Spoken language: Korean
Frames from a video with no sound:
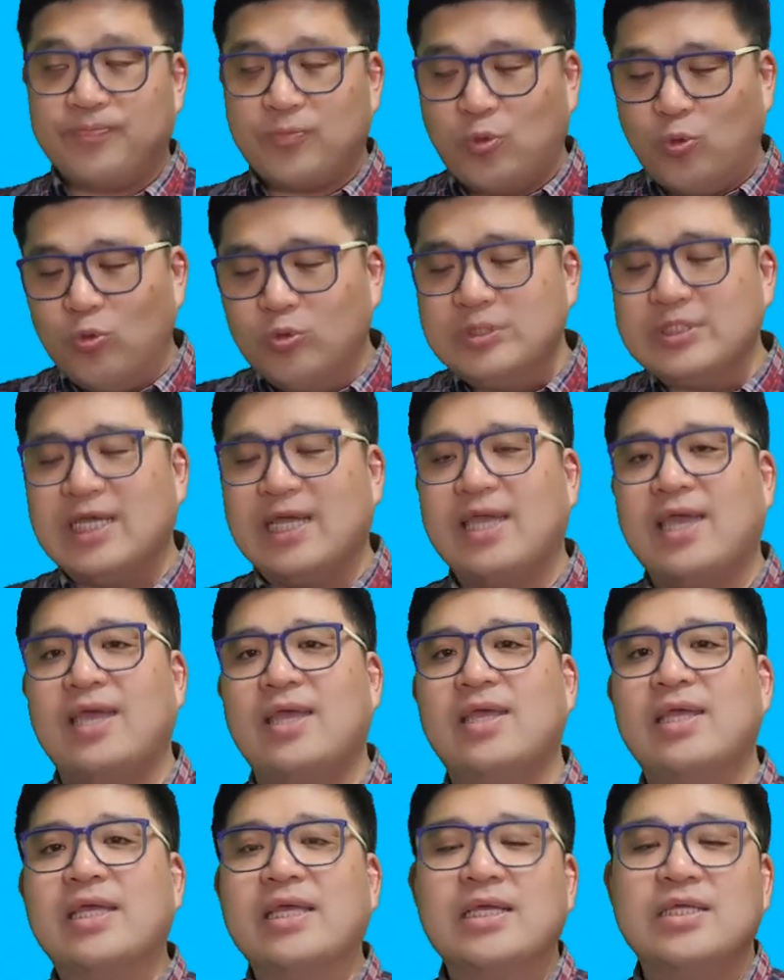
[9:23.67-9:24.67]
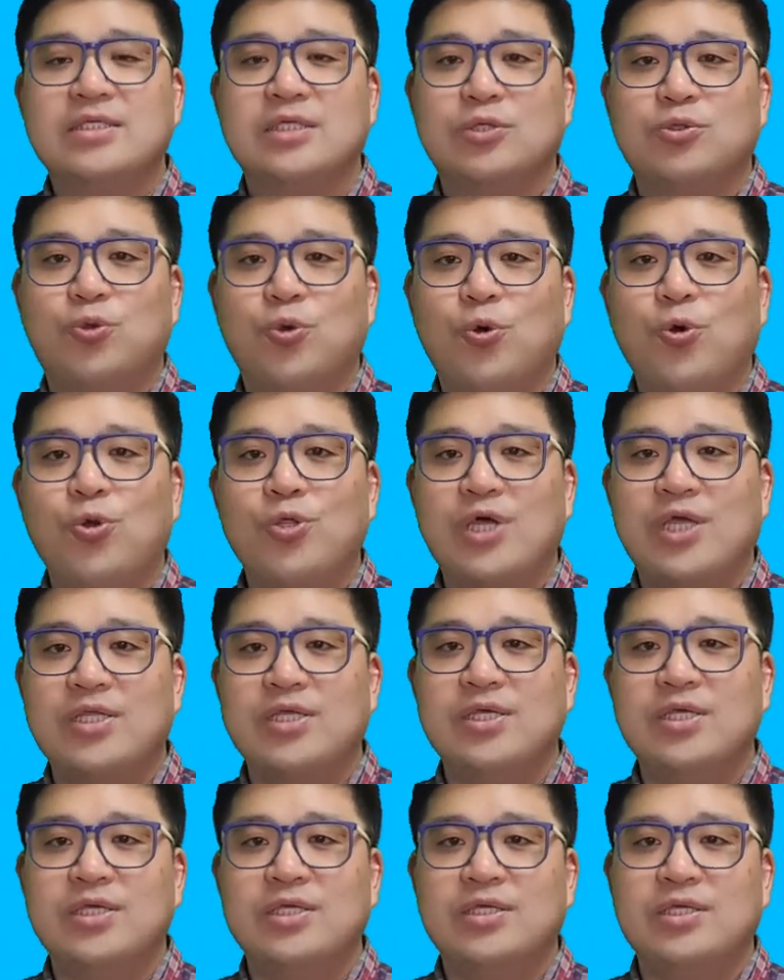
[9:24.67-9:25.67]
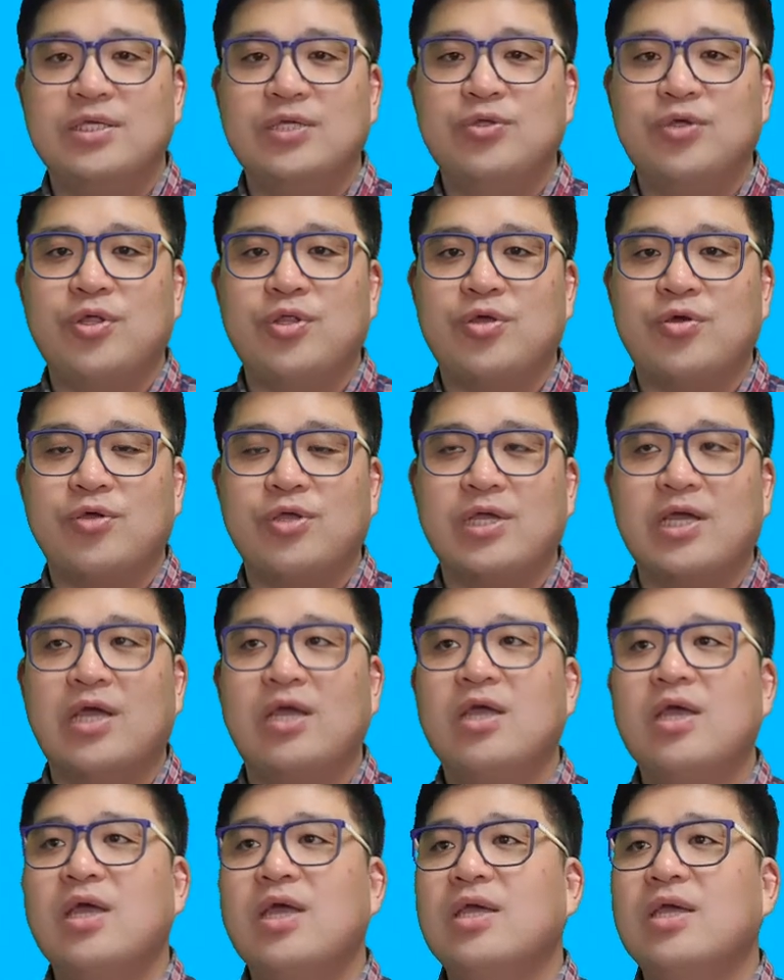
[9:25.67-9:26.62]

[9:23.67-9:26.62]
공장에 동원하는 의도 있었고, 그러니까